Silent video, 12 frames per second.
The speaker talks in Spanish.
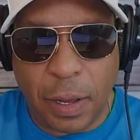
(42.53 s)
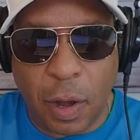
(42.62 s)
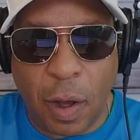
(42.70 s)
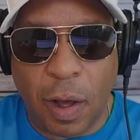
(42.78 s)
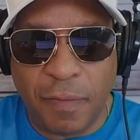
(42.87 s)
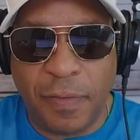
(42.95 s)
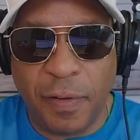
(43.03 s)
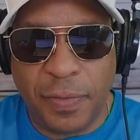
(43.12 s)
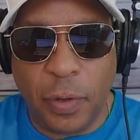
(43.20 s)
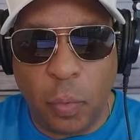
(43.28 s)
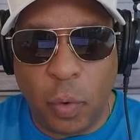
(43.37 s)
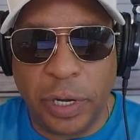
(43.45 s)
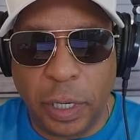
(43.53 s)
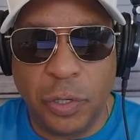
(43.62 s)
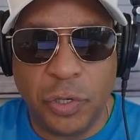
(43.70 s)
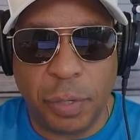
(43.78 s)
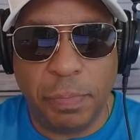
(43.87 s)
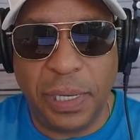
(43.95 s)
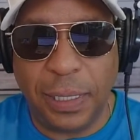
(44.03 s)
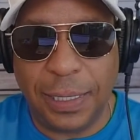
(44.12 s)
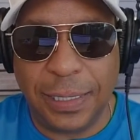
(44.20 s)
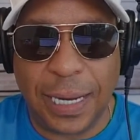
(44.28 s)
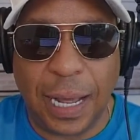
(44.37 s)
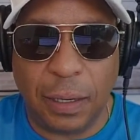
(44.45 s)
si yo
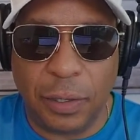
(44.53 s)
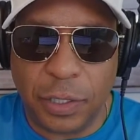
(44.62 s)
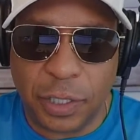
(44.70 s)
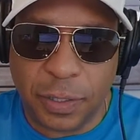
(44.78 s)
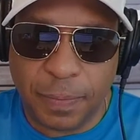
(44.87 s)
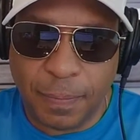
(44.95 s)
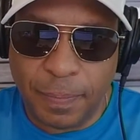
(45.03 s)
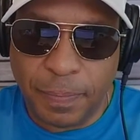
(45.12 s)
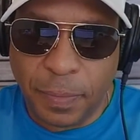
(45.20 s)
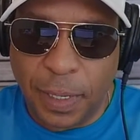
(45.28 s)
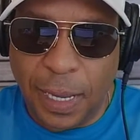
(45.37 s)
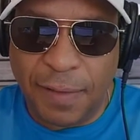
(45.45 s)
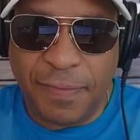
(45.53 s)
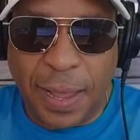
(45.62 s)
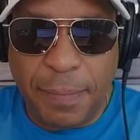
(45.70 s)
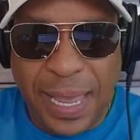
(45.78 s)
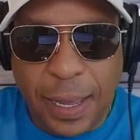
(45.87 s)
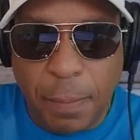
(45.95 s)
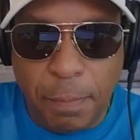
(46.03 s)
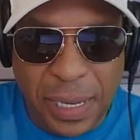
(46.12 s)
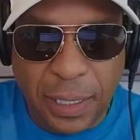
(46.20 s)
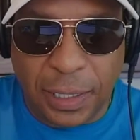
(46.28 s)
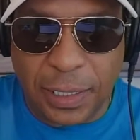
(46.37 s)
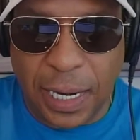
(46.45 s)
gano de esos 100 millones de dólares, si
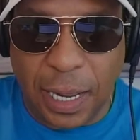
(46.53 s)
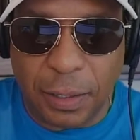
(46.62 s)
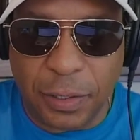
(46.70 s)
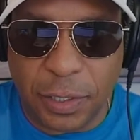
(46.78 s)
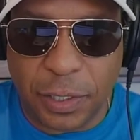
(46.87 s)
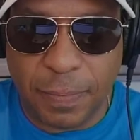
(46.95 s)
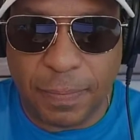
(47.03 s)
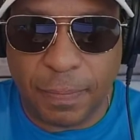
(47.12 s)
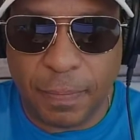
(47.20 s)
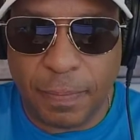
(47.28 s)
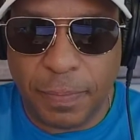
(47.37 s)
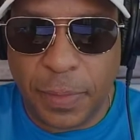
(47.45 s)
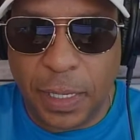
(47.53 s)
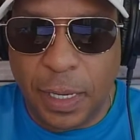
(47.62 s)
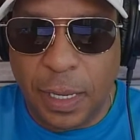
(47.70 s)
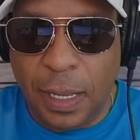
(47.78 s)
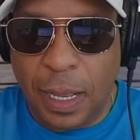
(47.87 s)
yo hago un millón de dólares,